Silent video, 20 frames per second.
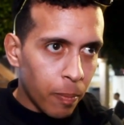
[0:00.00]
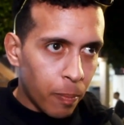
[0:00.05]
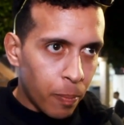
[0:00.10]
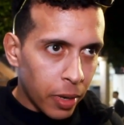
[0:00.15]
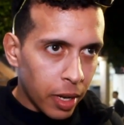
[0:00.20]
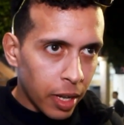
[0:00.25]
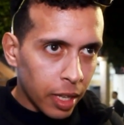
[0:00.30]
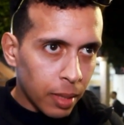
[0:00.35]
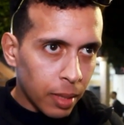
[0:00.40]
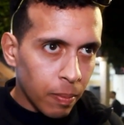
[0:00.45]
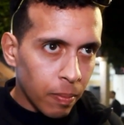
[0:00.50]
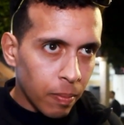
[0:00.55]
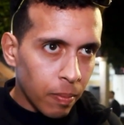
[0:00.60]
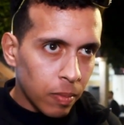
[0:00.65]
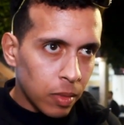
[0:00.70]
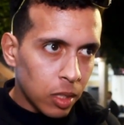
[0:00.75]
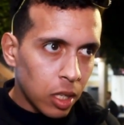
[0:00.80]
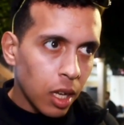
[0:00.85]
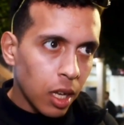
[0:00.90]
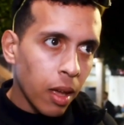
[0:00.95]
بنادم
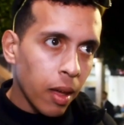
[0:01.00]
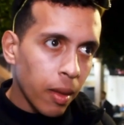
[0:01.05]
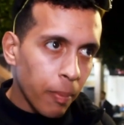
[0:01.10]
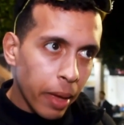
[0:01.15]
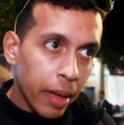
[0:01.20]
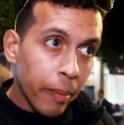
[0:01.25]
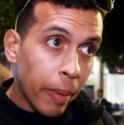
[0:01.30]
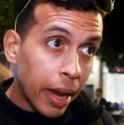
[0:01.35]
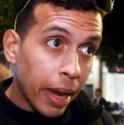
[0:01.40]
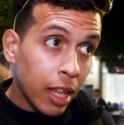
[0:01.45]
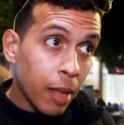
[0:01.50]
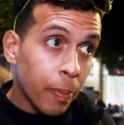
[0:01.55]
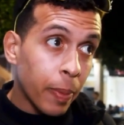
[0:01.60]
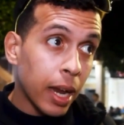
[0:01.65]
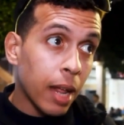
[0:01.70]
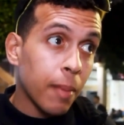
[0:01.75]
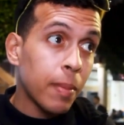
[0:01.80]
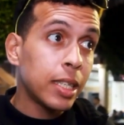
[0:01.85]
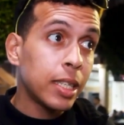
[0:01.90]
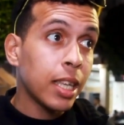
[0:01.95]
آه، بحال
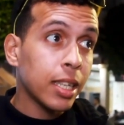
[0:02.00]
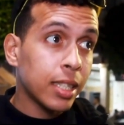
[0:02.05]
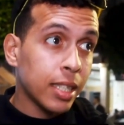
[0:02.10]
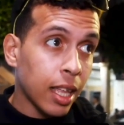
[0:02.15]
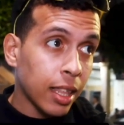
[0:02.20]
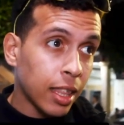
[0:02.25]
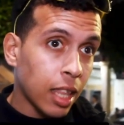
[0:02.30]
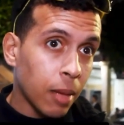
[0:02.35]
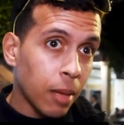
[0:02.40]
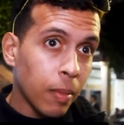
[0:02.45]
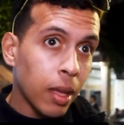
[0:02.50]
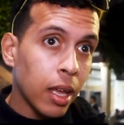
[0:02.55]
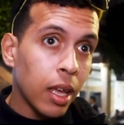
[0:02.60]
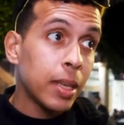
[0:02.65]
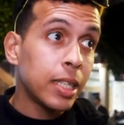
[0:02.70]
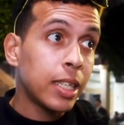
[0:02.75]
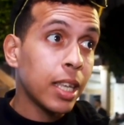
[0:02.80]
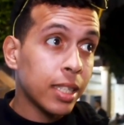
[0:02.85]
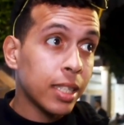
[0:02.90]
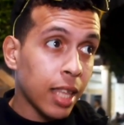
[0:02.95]
البرامج ديال ستارت اب
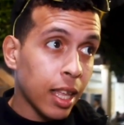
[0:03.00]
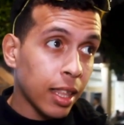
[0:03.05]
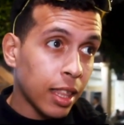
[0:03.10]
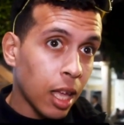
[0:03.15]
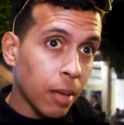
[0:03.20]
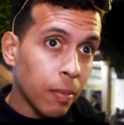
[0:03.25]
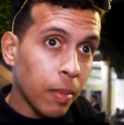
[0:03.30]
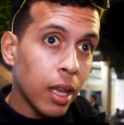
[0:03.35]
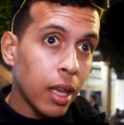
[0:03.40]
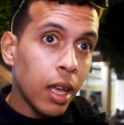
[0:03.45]
ديال ستارت اب